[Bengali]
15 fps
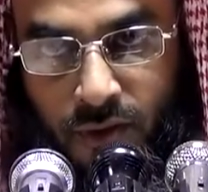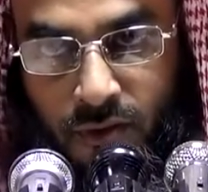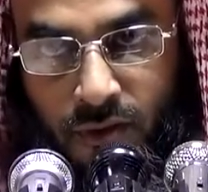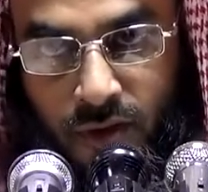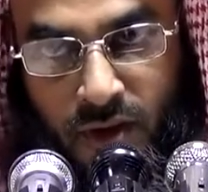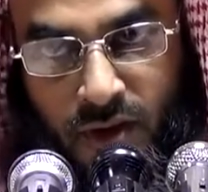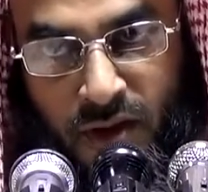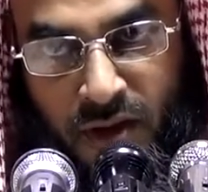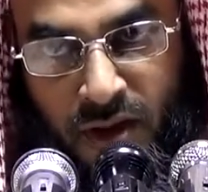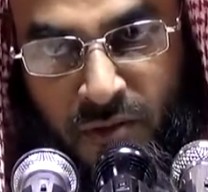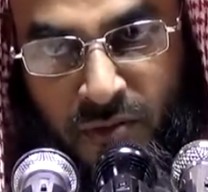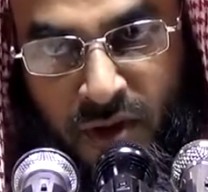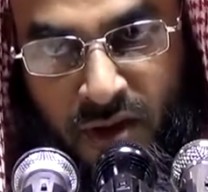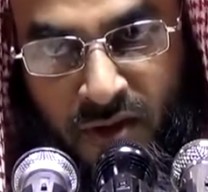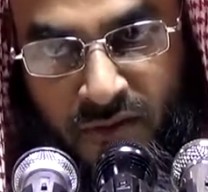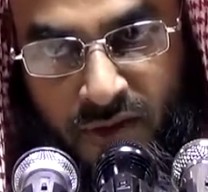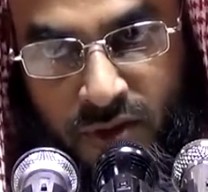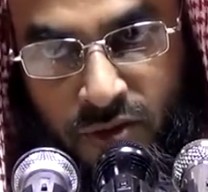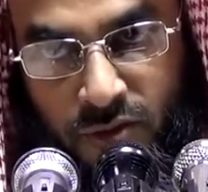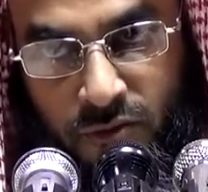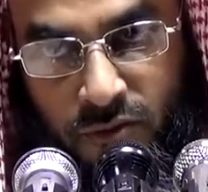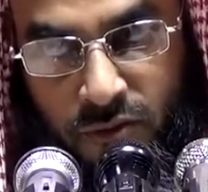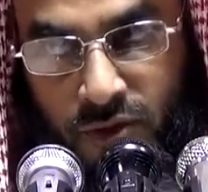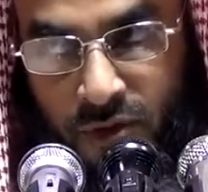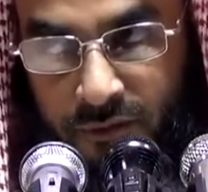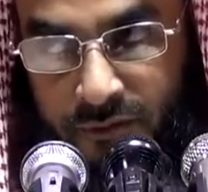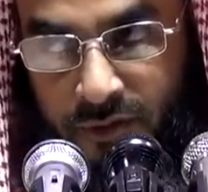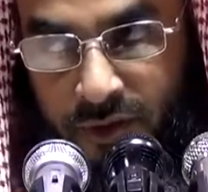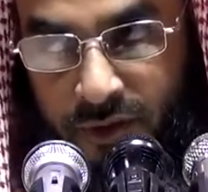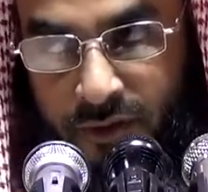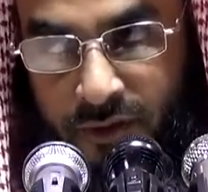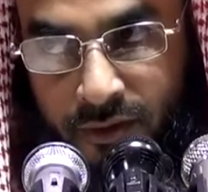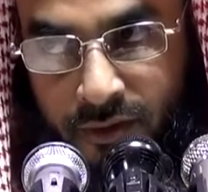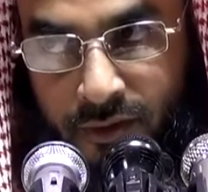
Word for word: কোরআন কেরিমের হেফাজত শব্দের